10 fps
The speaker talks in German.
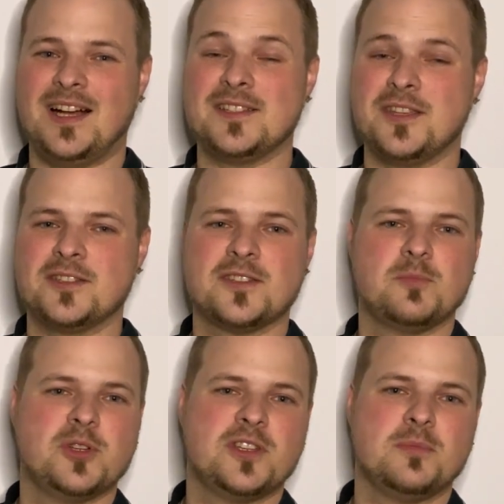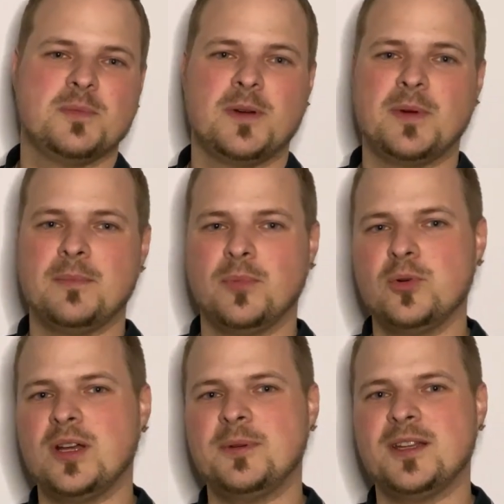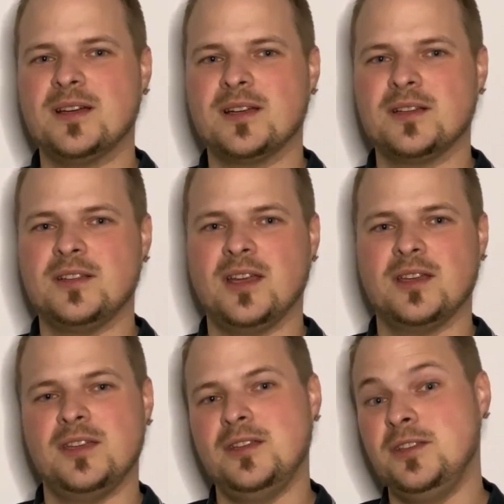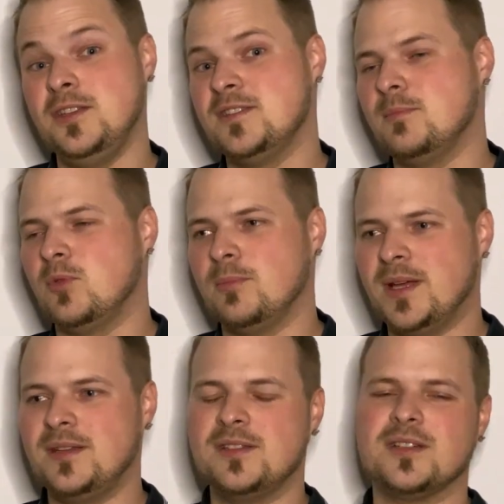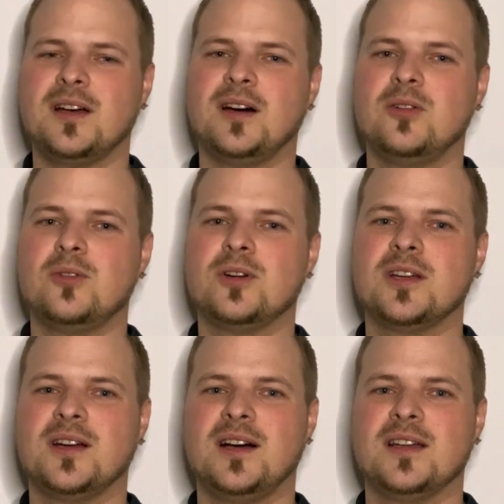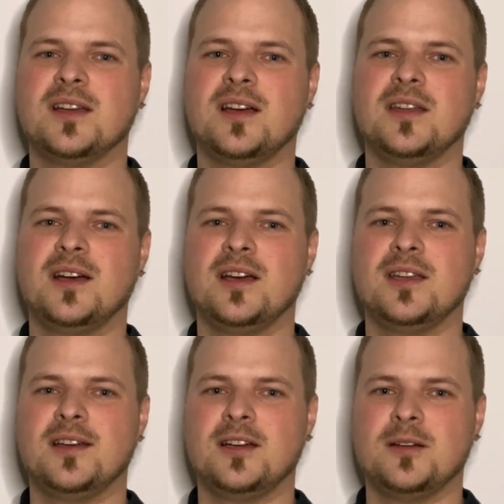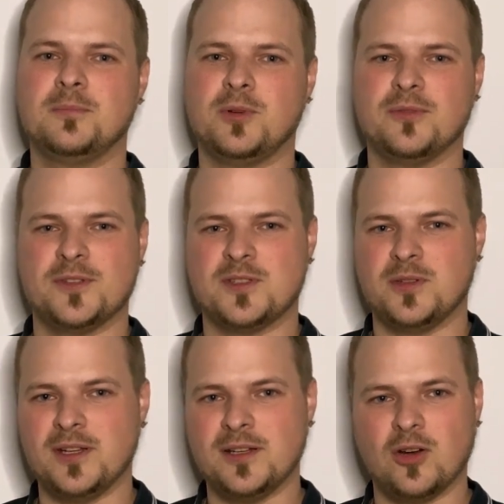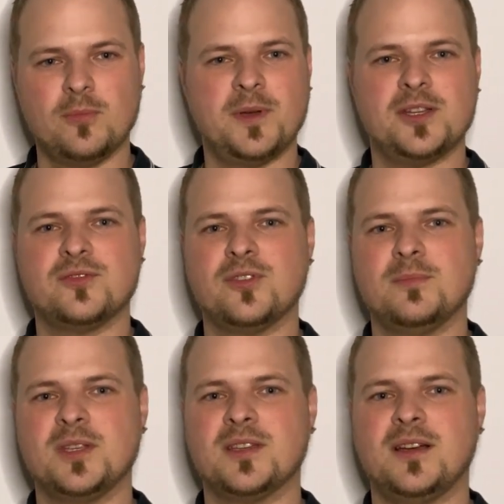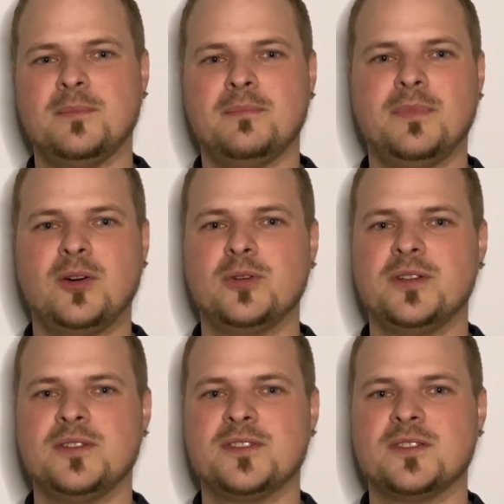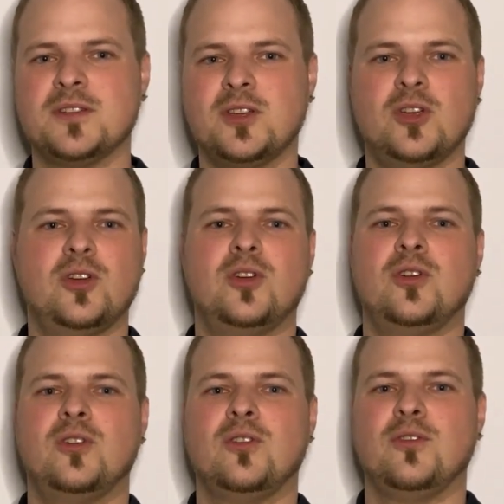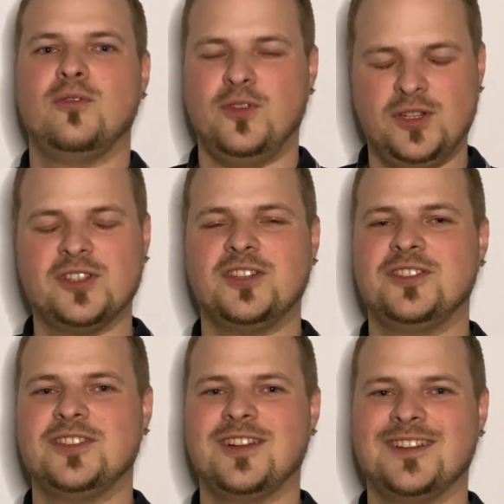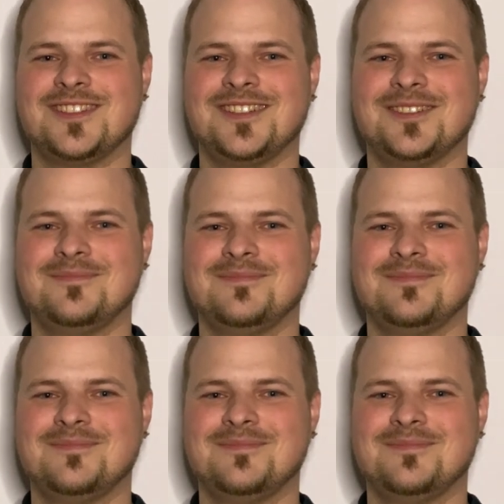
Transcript: Als nächstes möchte ich mich bei meinem Bruder bedanken, der in diesem Moment auch gerade an einer professionellen Homepage für mich am Bauen ist. Finde ich richtig klasse.